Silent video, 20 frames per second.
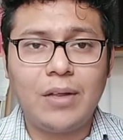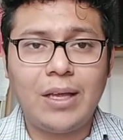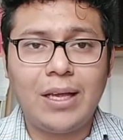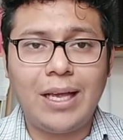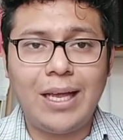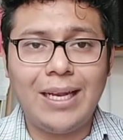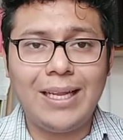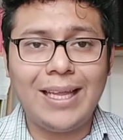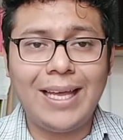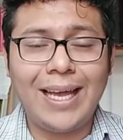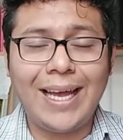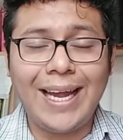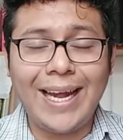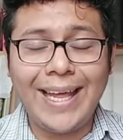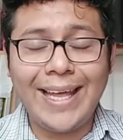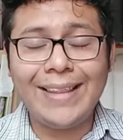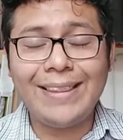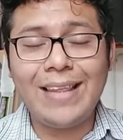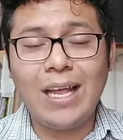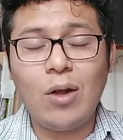que Él
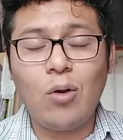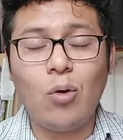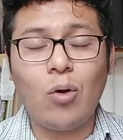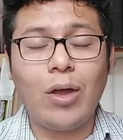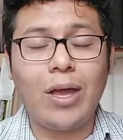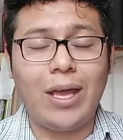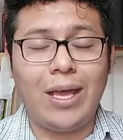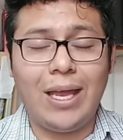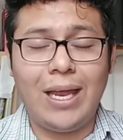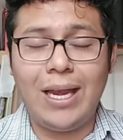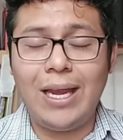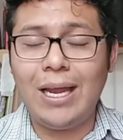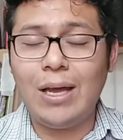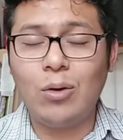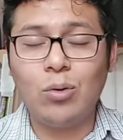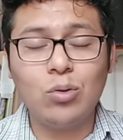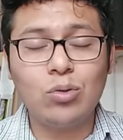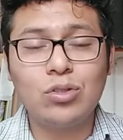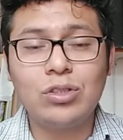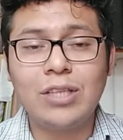decreta lo que Él le
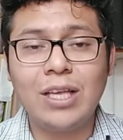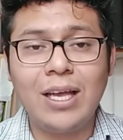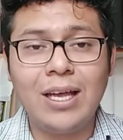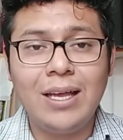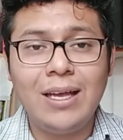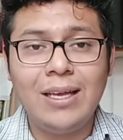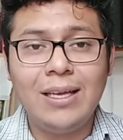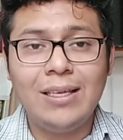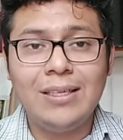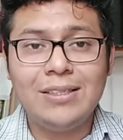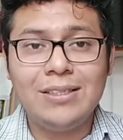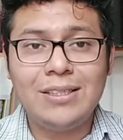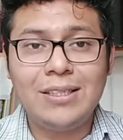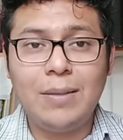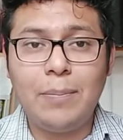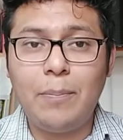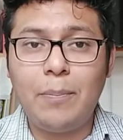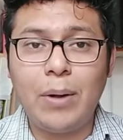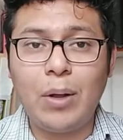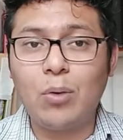gusta
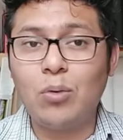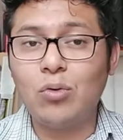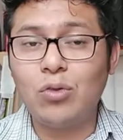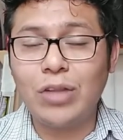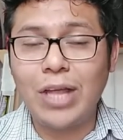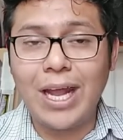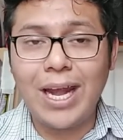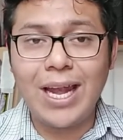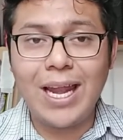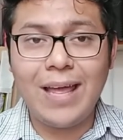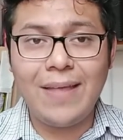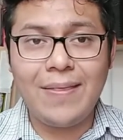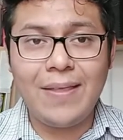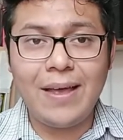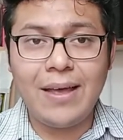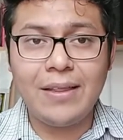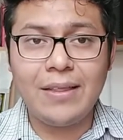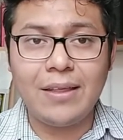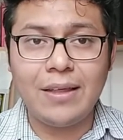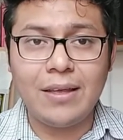sin preguntarle a
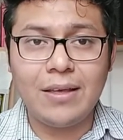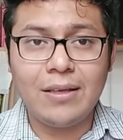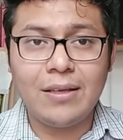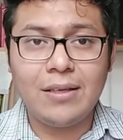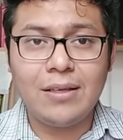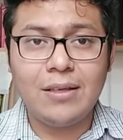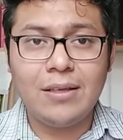nadie,